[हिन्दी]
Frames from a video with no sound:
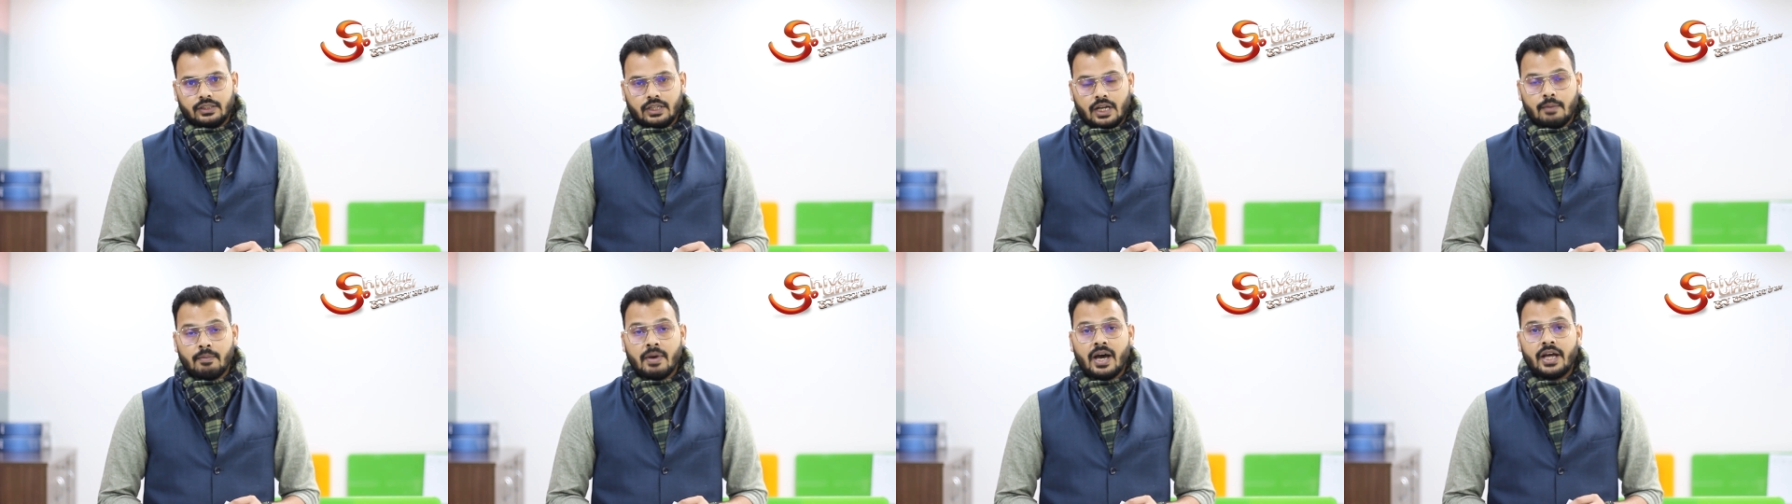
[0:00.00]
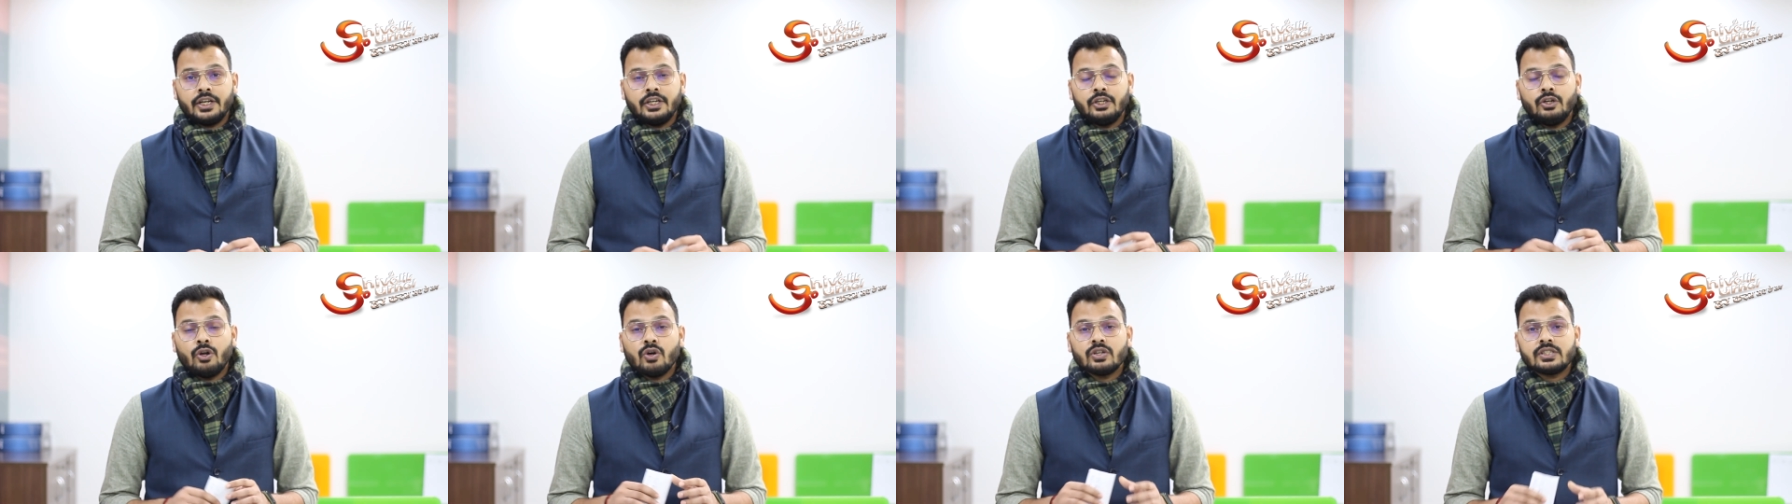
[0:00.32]

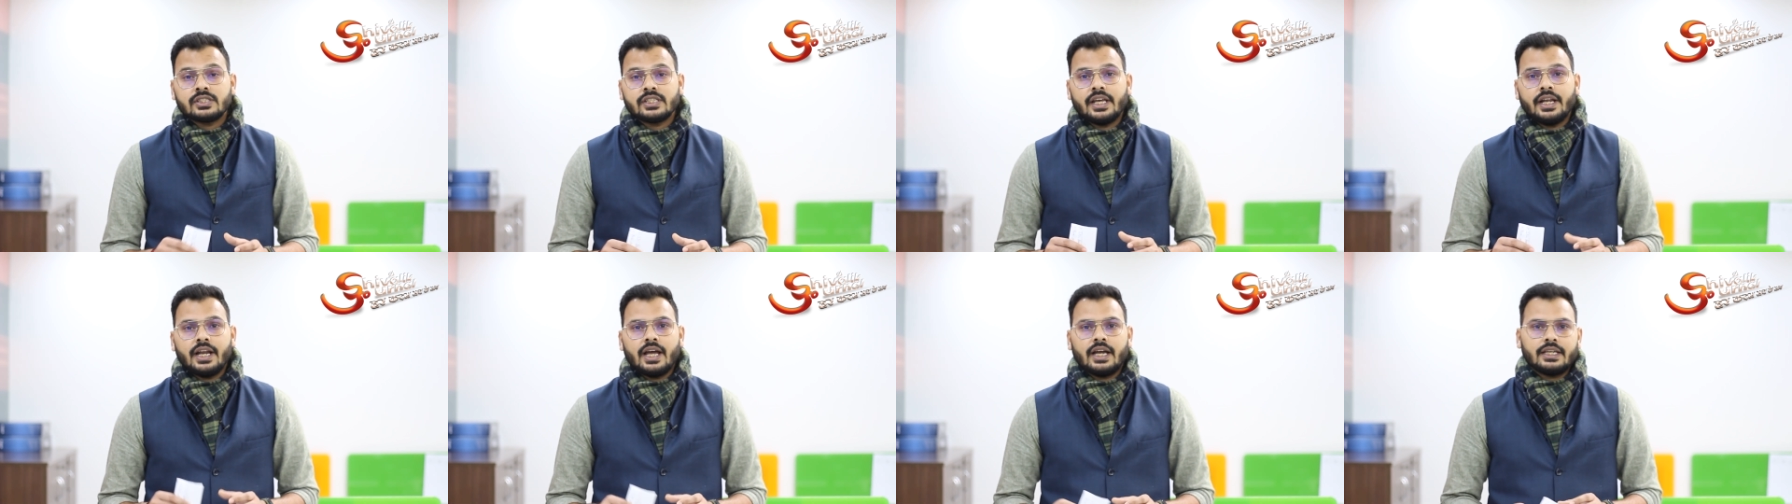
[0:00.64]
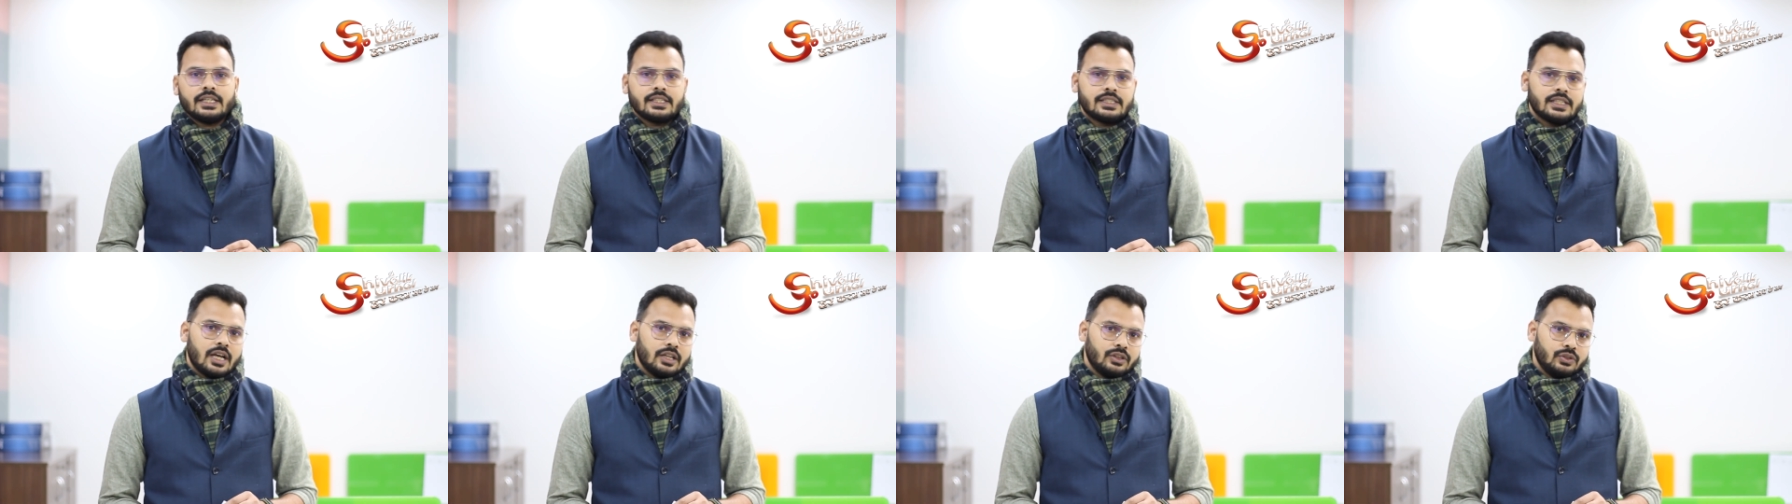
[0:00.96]
हमारी नौसेना
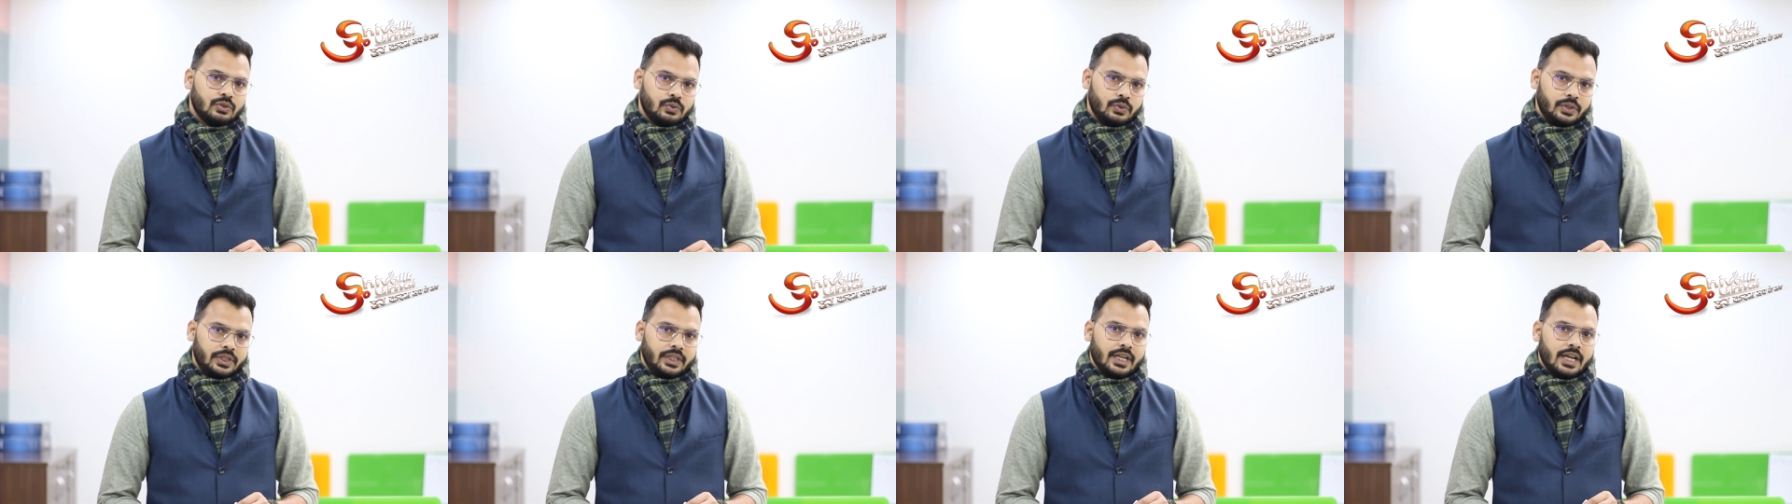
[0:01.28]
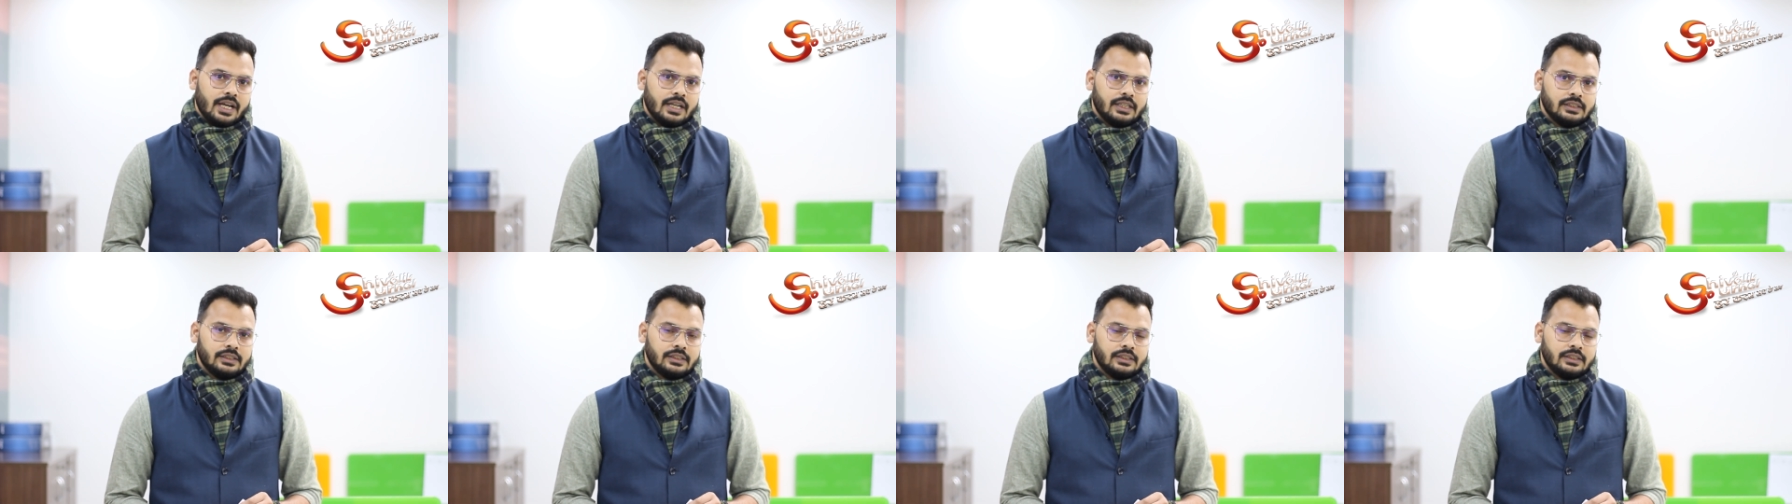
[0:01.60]
के साथ हो गया